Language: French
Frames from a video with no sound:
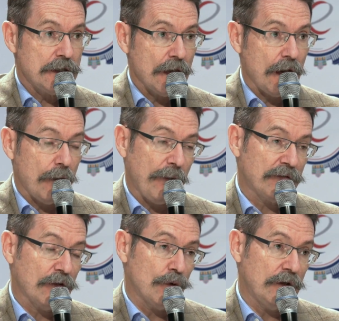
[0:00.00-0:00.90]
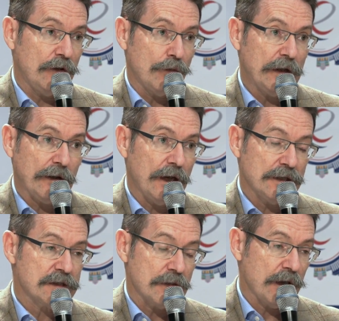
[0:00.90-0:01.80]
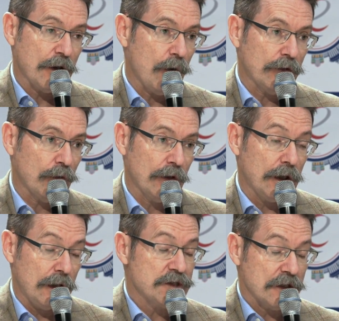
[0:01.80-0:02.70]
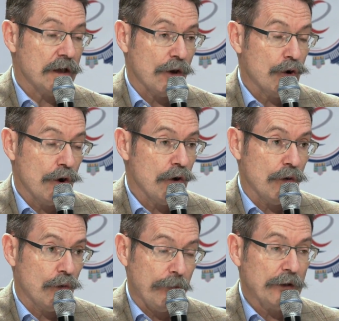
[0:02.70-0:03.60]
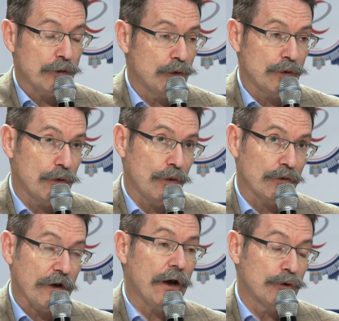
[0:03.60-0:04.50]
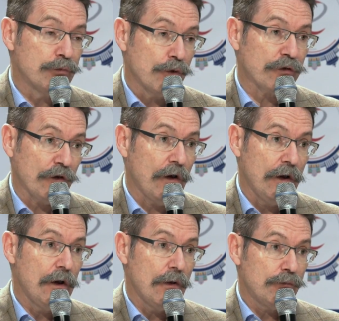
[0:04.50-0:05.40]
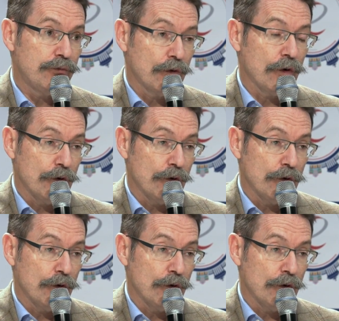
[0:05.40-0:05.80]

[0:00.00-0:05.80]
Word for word: qui, à partir de l'été 2013, s'est mis à croître. Et, cette année encore, on, parle de on sera à 2% pour